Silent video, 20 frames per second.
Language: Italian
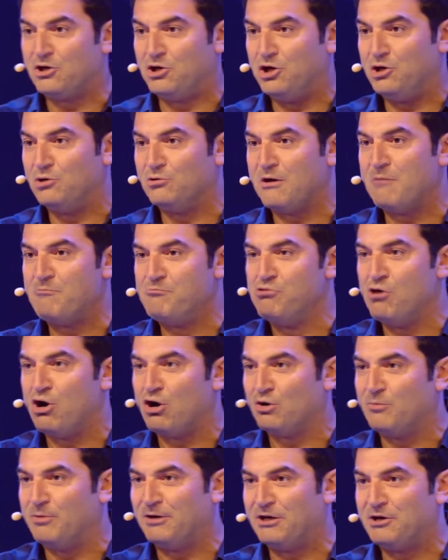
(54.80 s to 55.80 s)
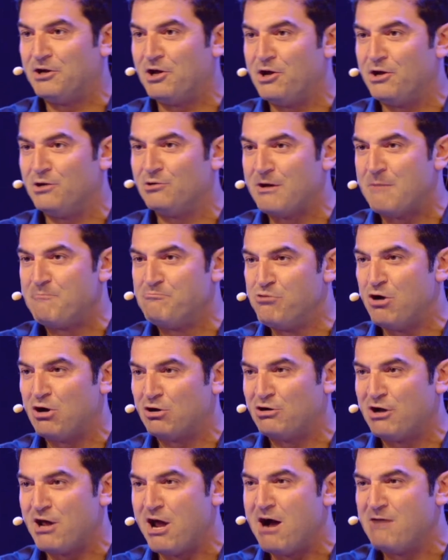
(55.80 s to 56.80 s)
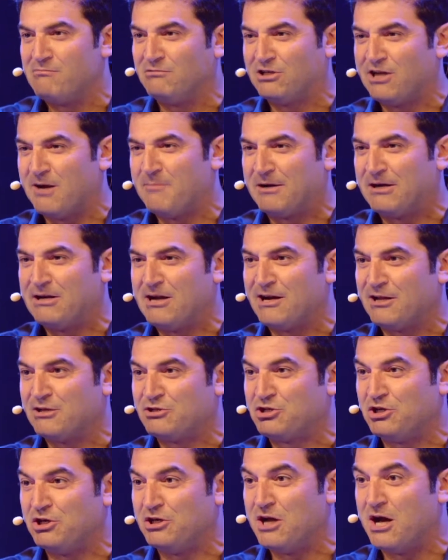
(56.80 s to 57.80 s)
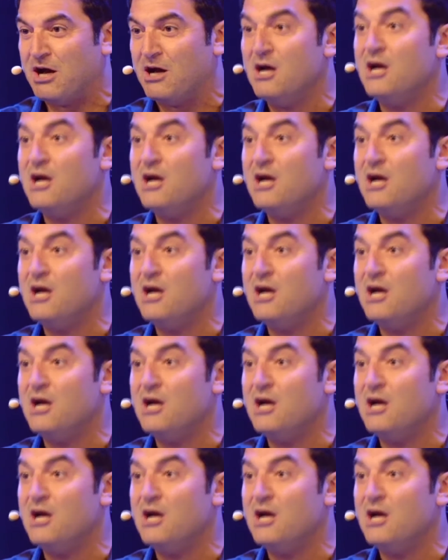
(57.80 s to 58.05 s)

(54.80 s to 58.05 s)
eh, chi non è buono per i re non è buono neanche per la regina.